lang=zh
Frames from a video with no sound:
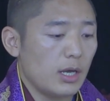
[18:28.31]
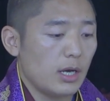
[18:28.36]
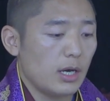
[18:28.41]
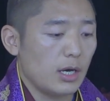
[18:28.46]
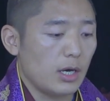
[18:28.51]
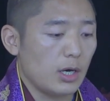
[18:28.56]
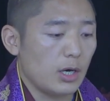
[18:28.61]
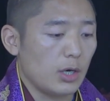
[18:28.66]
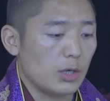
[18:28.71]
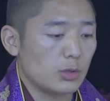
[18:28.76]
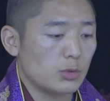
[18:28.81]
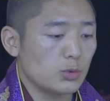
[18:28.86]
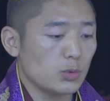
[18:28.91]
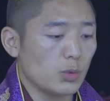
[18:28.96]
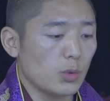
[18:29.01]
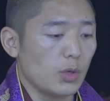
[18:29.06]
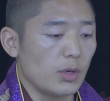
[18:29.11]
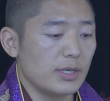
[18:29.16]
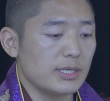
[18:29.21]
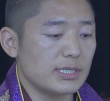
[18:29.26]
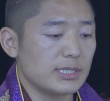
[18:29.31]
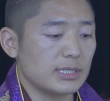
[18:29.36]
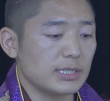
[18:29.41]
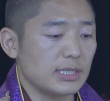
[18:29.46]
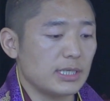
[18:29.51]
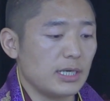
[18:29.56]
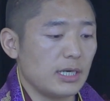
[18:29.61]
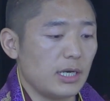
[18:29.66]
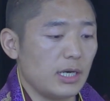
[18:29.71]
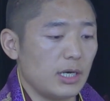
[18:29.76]
呃，著论
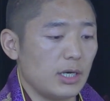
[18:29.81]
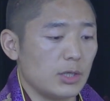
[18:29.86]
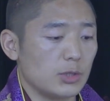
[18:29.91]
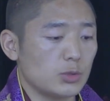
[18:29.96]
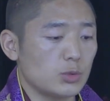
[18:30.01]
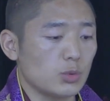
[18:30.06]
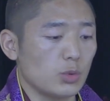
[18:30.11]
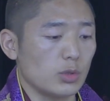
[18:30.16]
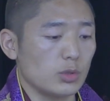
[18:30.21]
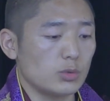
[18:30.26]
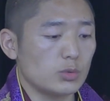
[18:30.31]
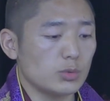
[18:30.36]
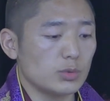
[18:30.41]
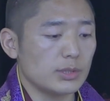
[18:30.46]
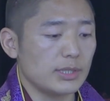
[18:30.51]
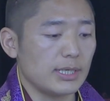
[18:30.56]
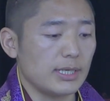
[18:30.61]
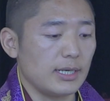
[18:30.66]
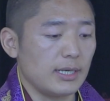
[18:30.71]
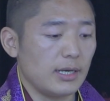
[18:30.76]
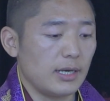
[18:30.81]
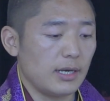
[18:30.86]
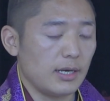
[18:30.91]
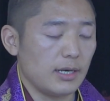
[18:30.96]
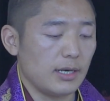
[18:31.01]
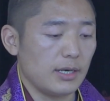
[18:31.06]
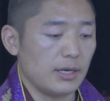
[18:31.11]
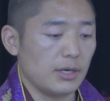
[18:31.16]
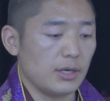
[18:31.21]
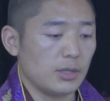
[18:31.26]
者呃所著的
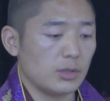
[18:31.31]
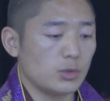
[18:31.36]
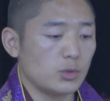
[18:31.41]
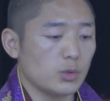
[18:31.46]
呃